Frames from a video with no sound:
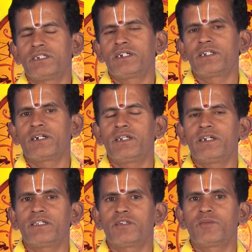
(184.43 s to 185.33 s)
நேயர்களை
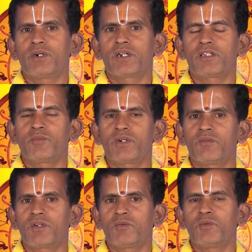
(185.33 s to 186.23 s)
எதிர்பாராத
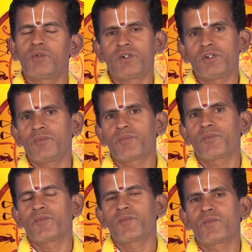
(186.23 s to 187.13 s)
பணவரவு உண்டு
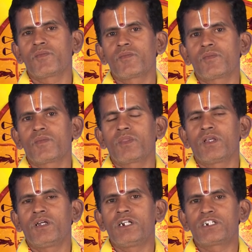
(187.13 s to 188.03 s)

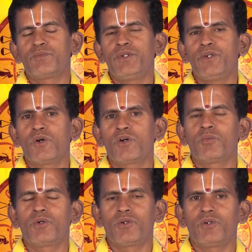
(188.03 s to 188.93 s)
லக்ஷ்மி
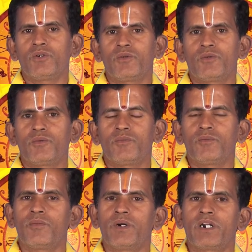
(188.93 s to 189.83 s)
யோகம் உண்டு
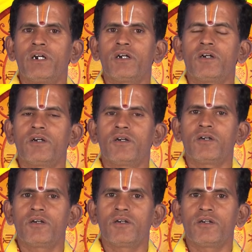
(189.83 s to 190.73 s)
பண
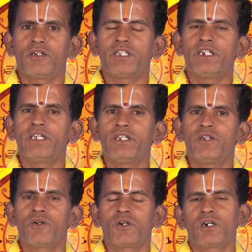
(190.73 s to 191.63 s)
திடீர்
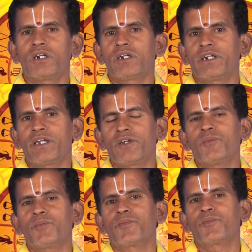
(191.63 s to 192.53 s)
யோகங்கள்
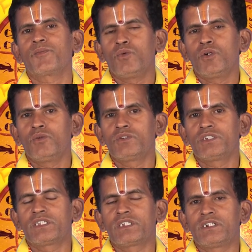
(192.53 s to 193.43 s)
கிடைக்கும் உணவு
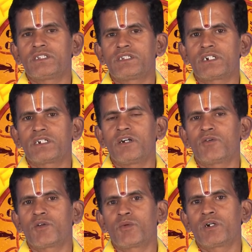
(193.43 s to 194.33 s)
விஷயத்தில் சற்று
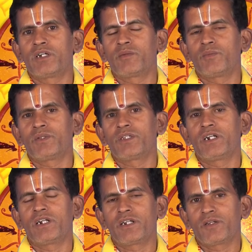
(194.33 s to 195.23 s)
கவனமுடன் இருப்பது
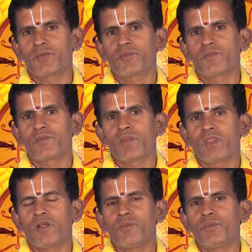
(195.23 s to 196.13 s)
நன்று
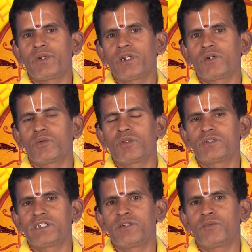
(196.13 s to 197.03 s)
பிறருக்கு உதவி
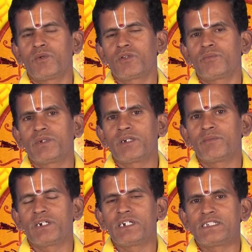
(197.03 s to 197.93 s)
செய்யும் பொழுதும் மிக
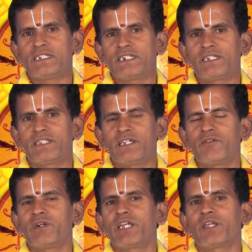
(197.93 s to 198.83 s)
மிக எச்சரிக்கை
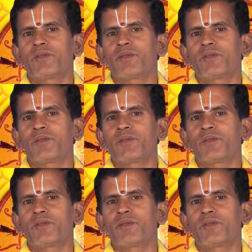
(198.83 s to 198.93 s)
தேவை